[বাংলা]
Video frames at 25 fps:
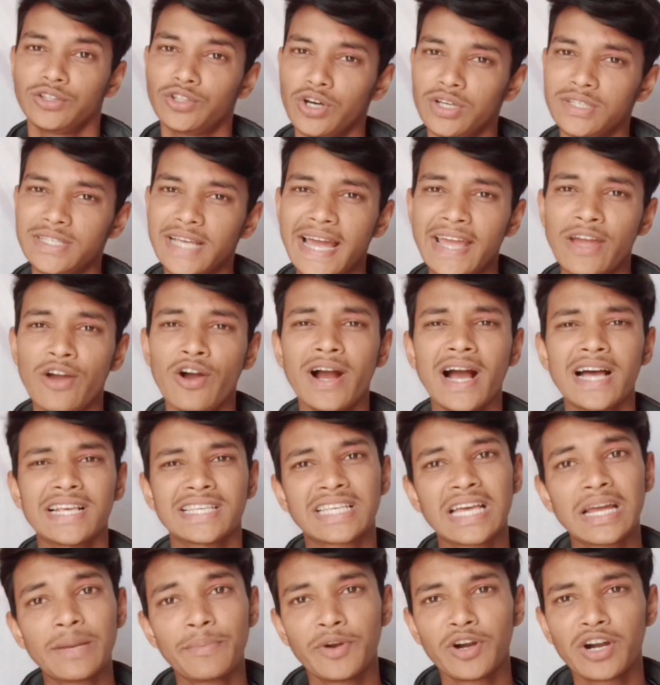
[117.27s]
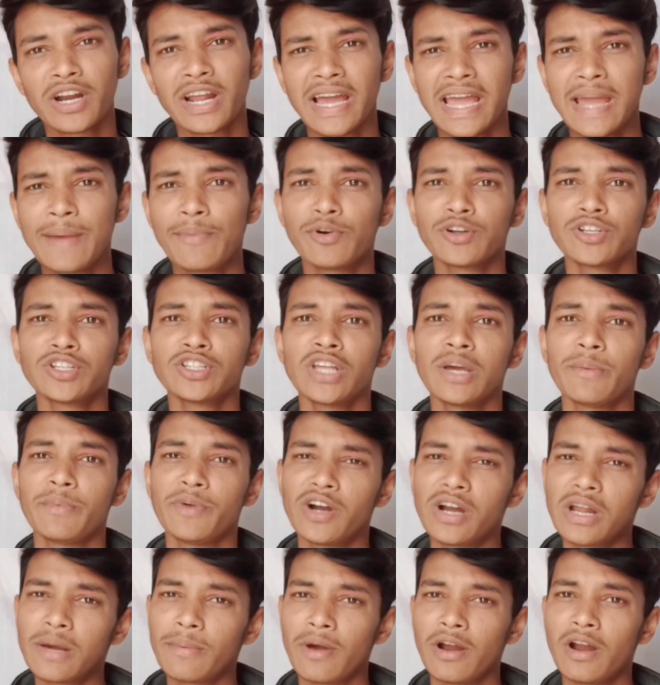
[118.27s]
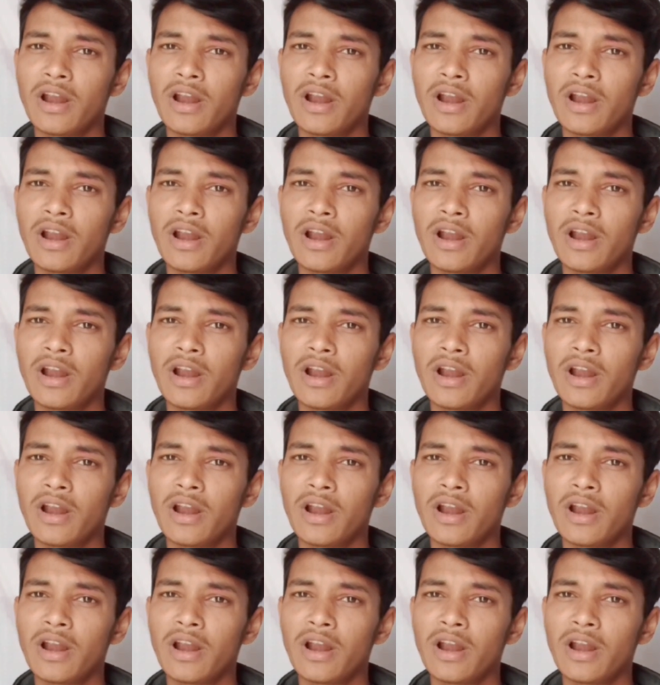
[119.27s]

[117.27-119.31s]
তো যাই হোক আজকের ভিডিওটা এই পর্যন্ত ভিডিওটা